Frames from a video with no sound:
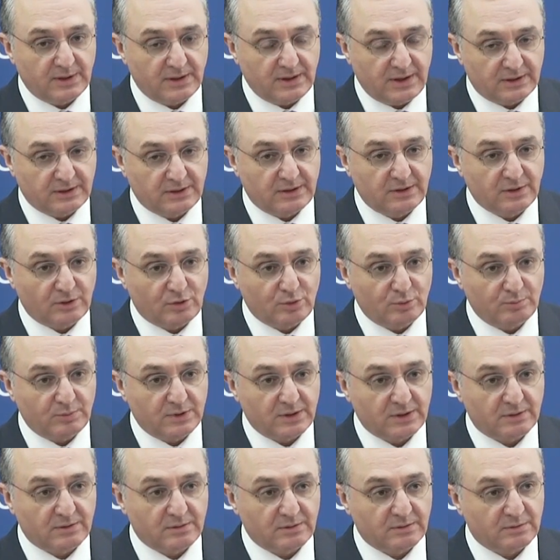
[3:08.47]
этот
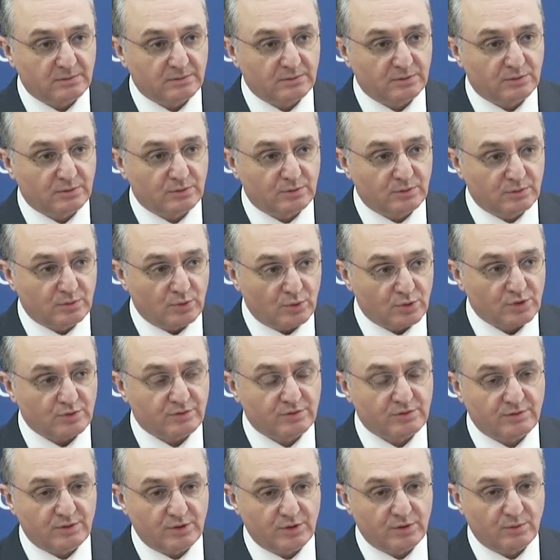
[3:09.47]
документ тоже,
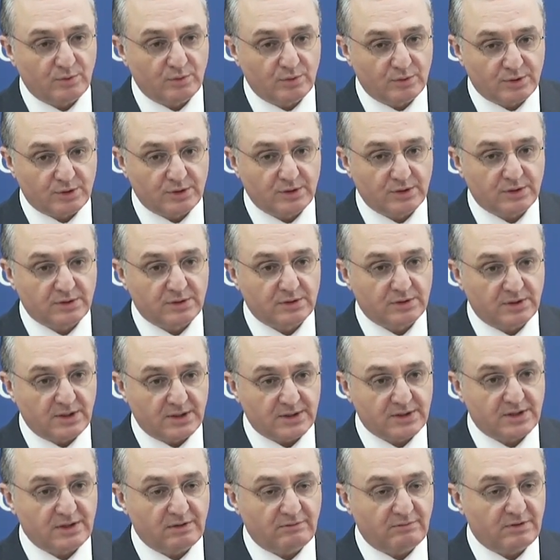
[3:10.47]
в свою очередь,
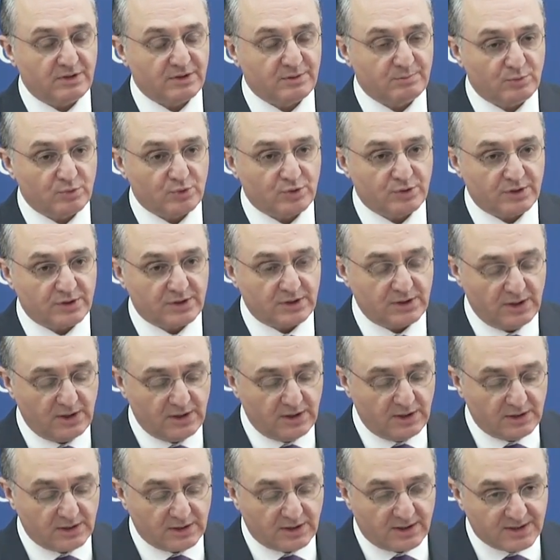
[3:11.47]
даст нам возможность
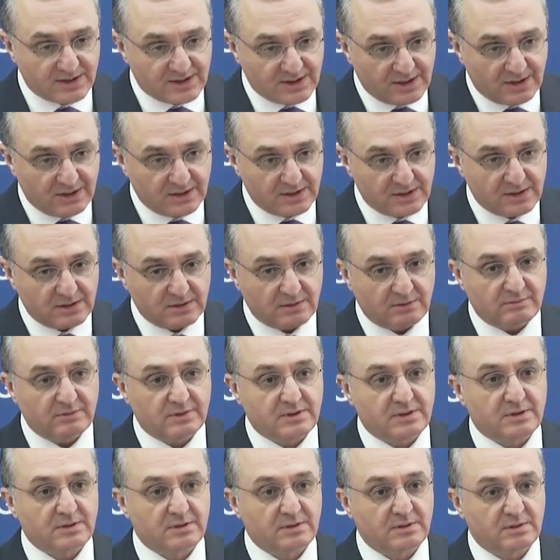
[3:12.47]

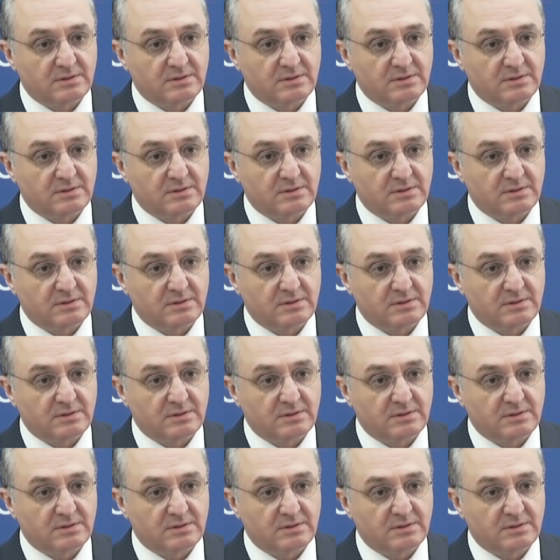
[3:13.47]
консолидировать